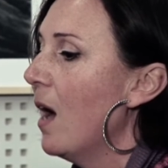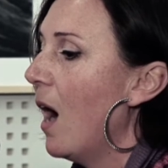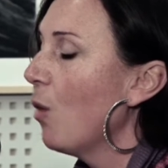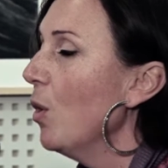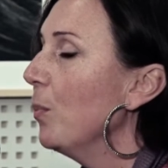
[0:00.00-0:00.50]

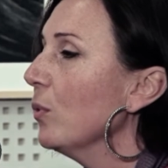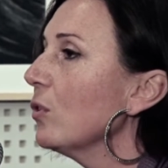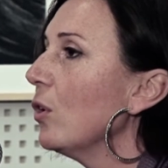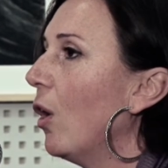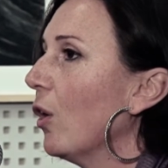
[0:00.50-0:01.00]
A quel
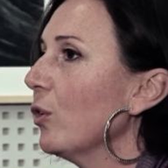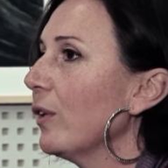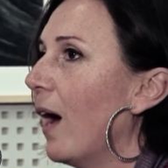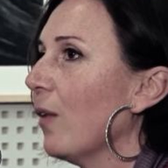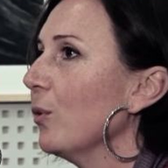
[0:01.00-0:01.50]
punto ho
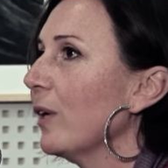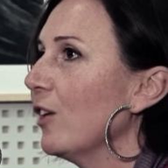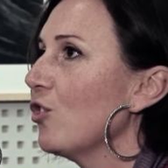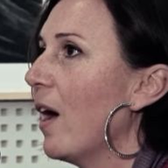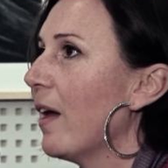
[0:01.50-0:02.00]
notato che
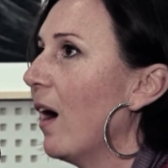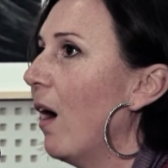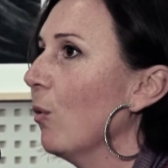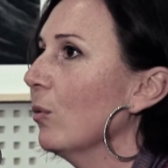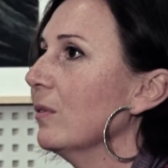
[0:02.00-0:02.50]
c'era
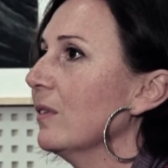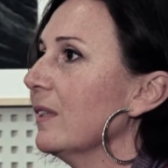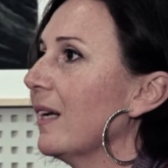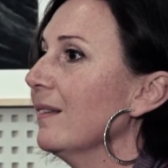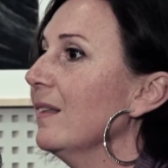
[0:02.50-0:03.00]
un
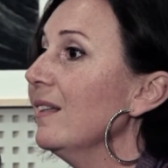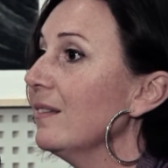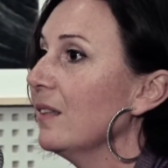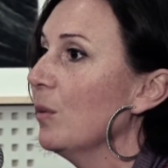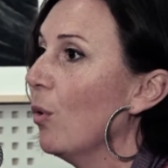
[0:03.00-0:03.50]

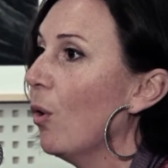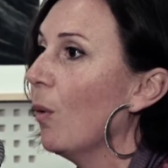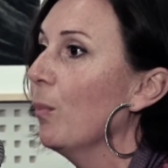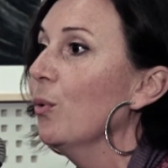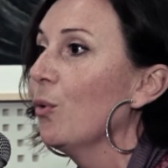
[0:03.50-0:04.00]

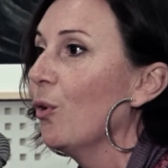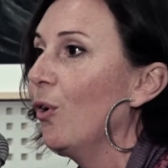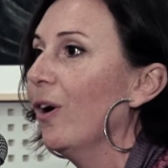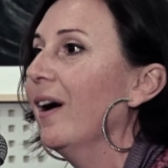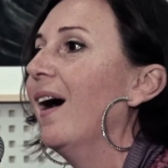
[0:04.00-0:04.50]
grandissimo
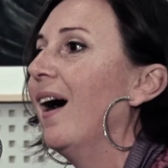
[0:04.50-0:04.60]
buco eh,